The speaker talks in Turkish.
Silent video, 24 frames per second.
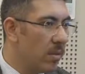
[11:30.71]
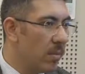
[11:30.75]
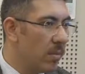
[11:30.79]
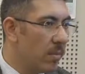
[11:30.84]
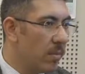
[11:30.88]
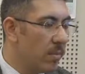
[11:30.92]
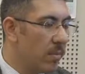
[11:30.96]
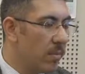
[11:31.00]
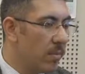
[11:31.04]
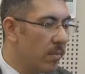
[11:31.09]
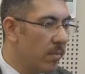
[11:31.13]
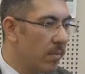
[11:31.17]

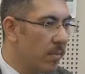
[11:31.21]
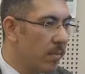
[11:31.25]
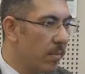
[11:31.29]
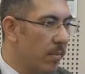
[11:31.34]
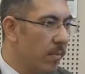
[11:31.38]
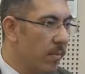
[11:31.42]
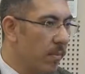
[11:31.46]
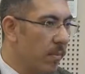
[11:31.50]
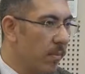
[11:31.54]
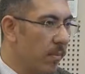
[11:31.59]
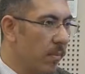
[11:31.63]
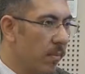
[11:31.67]
Şöyle
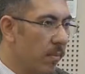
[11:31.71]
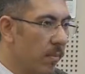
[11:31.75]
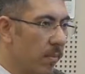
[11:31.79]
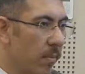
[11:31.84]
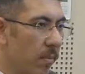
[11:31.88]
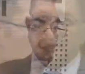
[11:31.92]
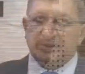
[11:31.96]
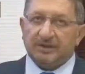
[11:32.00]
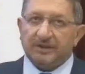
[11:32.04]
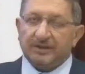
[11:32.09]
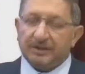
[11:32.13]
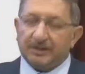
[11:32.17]
söyleyeyim,
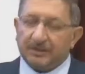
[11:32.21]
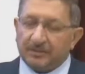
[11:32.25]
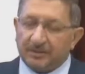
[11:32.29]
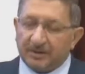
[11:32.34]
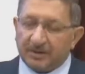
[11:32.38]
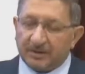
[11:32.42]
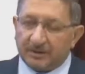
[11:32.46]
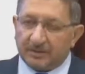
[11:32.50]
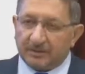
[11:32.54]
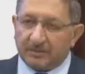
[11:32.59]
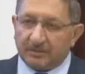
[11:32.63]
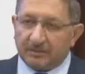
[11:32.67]
2020
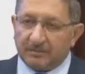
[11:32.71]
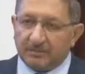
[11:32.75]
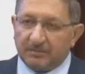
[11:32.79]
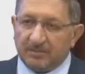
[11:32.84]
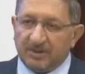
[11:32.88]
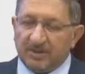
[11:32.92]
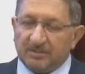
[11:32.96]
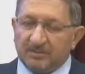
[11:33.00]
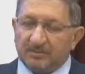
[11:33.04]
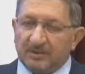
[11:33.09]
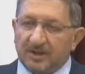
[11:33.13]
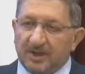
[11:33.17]
yılı
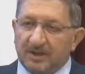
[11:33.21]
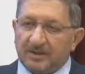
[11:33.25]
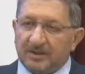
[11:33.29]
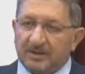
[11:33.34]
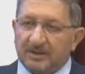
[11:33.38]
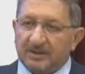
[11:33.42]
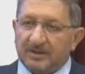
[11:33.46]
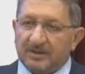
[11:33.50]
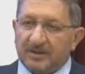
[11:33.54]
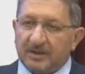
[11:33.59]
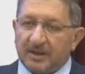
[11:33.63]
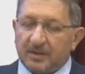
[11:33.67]
bizim Nazilli
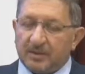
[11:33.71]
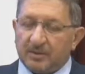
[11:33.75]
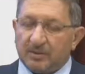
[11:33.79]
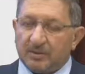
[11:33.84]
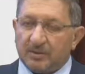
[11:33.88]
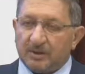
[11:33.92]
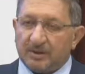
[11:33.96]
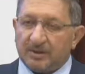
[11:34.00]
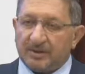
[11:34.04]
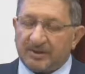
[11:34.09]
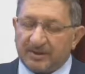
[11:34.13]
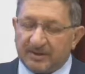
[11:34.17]
Ticaret Odası
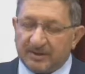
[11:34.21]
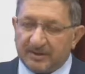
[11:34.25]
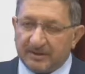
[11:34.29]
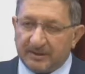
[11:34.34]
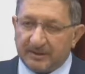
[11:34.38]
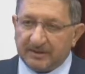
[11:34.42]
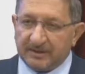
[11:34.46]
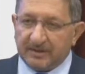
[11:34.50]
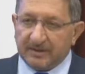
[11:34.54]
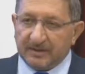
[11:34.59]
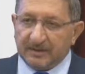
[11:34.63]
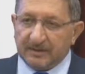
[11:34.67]
açısından
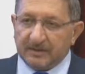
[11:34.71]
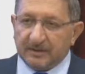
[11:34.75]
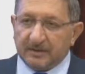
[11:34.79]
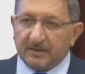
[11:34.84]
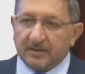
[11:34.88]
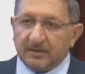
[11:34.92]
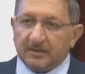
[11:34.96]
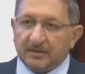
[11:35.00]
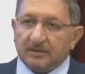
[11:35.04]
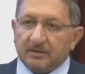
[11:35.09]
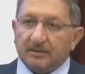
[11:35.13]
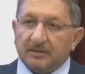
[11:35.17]

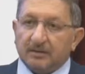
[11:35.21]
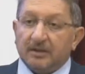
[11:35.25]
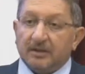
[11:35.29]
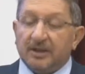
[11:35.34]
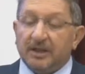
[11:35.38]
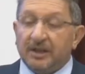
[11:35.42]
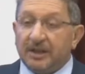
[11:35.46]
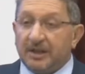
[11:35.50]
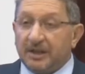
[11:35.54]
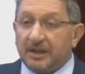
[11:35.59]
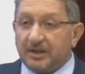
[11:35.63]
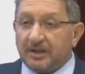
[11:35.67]
iyi
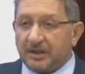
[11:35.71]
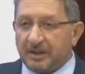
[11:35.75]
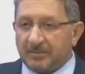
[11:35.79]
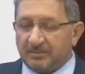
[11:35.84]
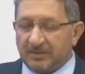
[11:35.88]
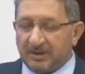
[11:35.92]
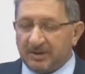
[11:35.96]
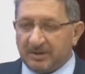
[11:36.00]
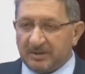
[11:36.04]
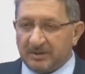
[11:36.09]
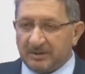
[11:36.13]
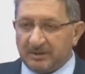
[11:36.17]
geçen bir
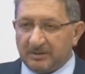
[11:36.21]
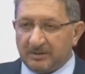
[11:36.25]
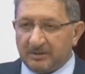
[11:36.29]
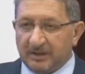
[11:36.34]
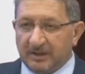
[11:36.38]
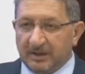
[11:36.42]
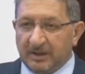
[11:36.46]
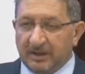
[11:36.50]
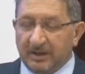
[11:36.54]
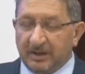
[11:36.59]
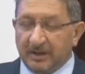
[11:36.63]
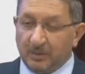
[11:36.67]
yıl.
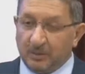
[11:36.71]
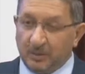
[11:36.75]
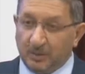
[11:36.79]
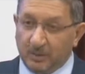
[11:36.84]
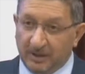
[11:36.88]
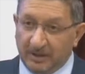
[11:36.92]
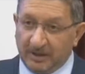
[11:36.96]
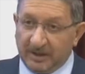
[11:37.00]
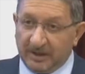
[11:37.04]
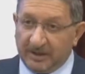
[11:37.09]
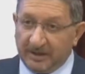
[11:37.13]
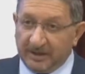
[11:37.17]
Eğer üye
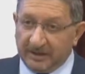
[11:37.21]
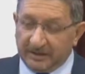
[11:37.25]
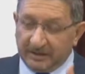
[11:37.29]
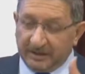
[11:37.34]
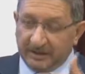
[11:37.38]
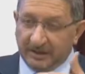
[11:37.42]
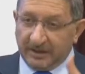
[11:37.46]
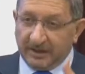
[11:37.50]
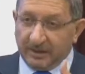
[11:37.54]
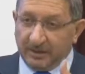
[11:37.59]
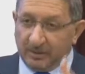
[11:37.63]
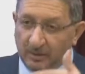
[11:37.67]

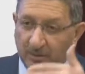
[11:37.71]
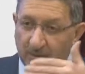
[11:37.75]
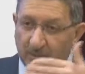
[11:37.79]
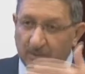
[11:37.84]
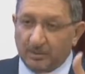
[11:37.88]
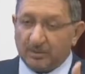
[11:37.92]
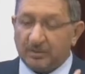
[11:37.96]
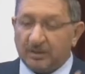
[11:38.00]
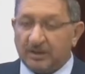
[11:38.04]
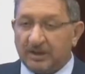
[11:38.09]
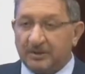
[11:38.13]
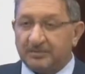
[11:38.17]
kayıtlarını göz önüne
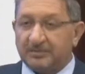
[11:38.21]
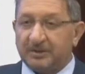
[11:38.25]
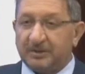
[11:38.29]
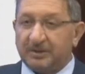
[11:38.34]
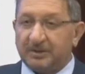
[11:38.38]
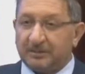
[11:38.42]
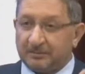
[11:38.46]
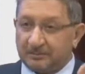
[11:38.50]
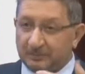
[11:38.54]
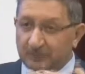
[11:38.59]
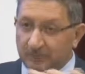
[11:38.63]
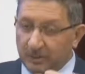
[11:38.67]
alıp da
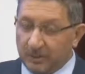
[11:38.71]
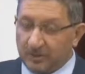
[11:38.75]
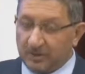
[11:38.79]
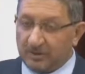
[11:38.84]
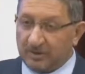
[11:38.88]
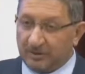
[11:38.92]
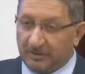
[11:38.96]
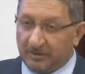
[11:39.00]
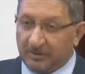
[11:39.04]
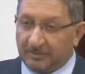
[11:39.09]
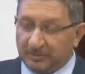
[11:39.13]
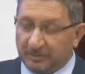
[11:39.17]
bunu
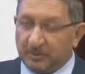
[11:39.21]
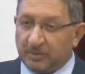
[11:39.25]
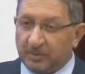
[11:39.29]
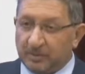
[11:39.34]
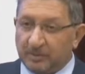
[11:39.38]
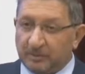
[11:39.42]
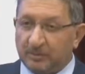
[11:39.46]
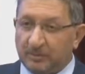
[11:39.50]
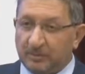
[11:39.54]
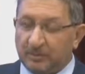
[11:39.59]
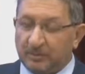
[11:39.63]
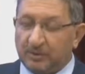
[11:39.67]
cevaplıyor
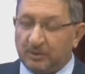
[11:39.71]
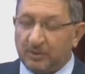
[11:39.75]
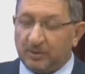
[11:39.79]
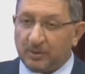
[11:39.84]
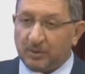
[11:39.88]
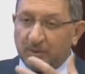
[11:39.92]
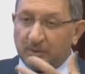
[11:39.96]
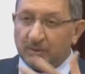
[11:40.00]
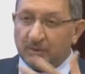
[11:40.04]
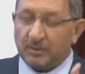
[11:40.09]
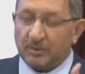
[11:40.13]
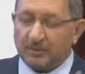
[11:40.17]
olduğumuzu göz
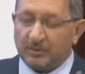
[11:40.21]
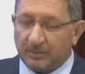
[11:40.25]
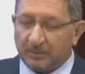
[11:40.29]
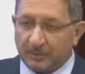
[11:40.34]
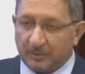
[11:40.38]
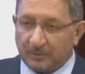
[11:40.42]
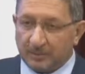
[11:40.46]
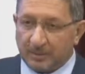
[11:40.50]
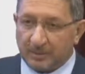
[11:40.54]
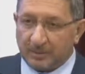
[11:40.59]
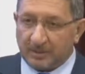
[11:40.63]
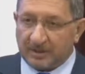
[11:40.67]
önünde
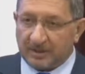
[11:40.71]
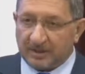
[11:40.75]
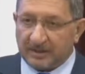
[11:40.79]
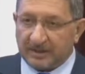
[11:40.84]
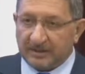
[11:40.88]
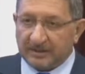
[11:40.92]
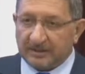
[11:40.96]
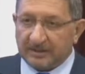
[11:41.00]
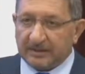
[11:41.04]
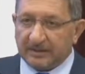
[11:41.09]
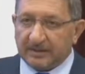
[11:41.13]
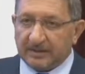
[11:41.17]
bulundurursak.
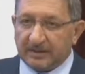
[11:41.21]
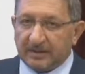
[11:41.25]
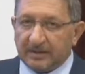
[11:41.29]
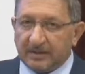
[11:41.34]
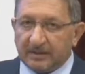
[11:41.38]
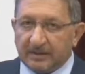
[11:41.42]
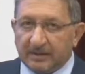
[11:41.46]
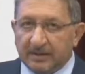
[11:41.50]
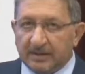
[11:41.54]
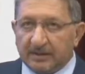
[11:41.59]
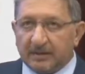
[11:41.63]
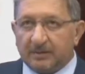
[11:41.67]

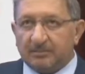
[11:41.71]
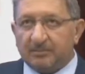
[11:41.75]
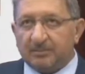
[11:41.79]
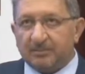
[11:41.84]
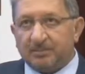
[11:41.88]
Neden?